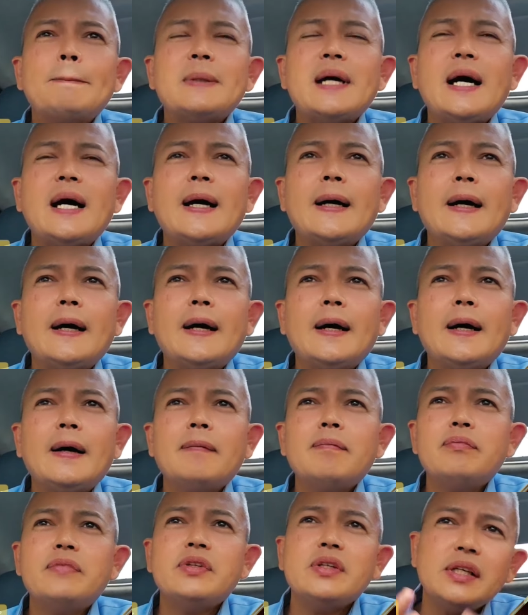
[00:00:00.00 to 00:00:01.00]
uh,
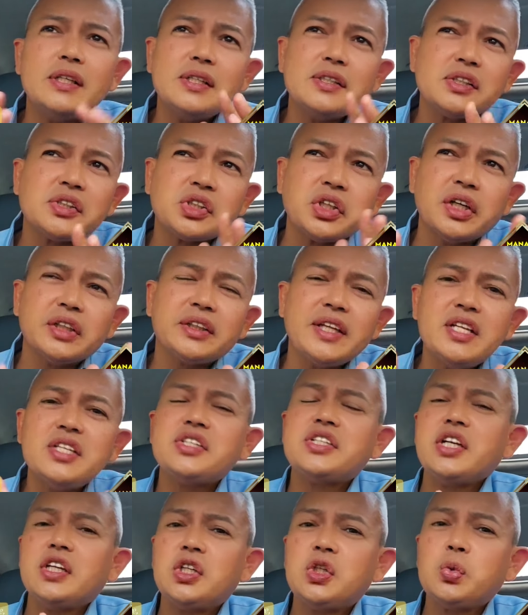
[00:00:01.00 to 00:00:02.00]
certain
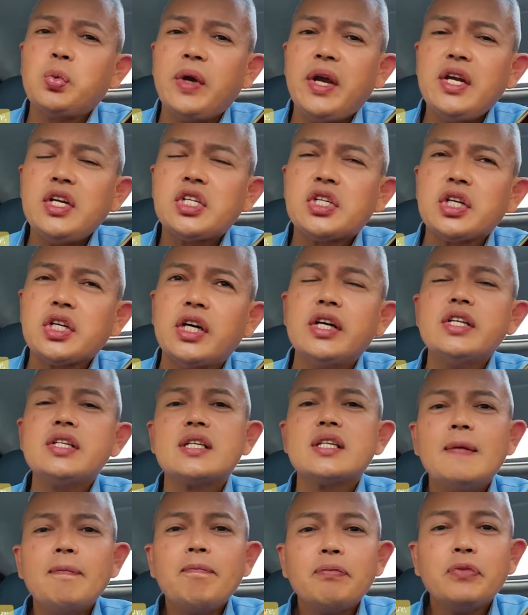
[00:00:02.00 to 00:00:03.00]

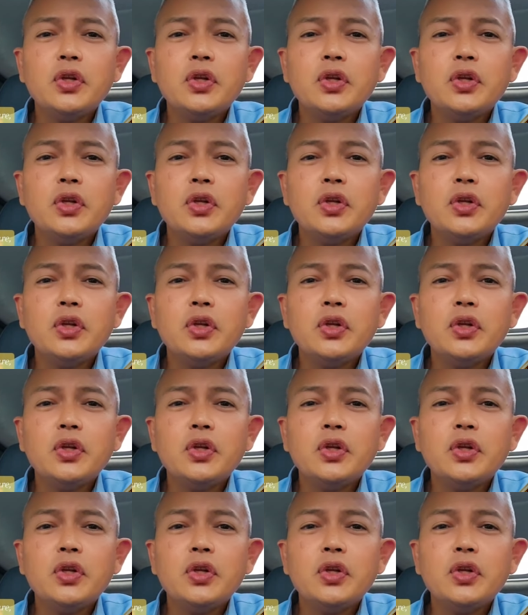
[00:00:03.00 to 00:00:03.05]
situations